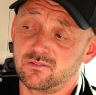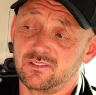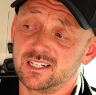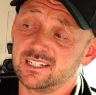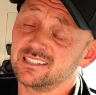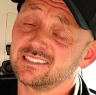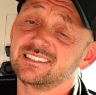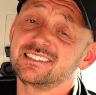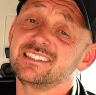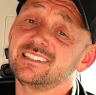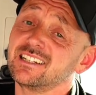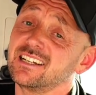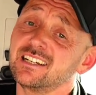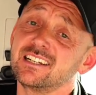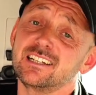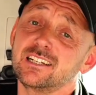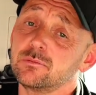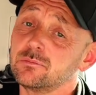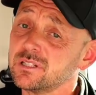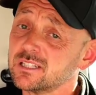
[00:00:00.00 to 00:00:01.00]
weil das sieht dann
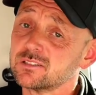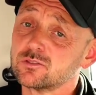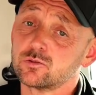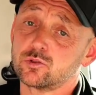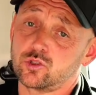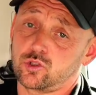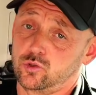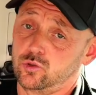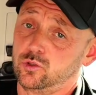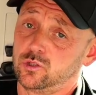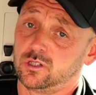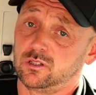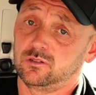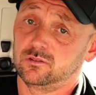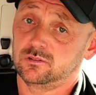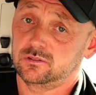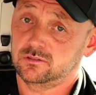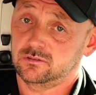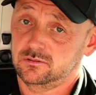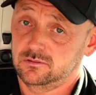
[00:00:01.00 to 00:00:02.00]
nicht mehr so schön
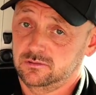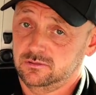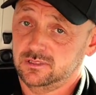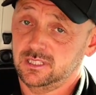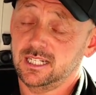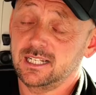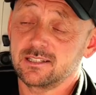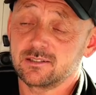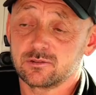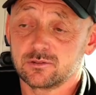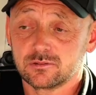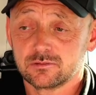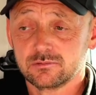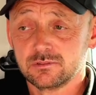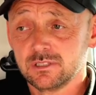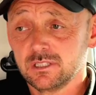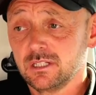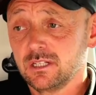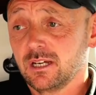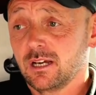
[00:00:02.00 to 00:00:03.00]
aus. Also
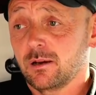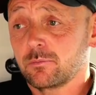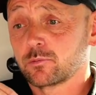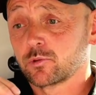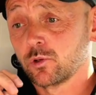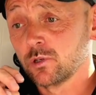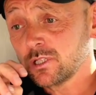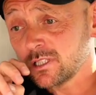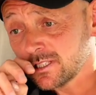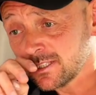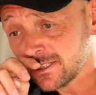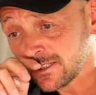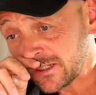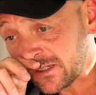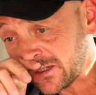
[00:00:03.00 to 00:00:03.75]
habe Kunden,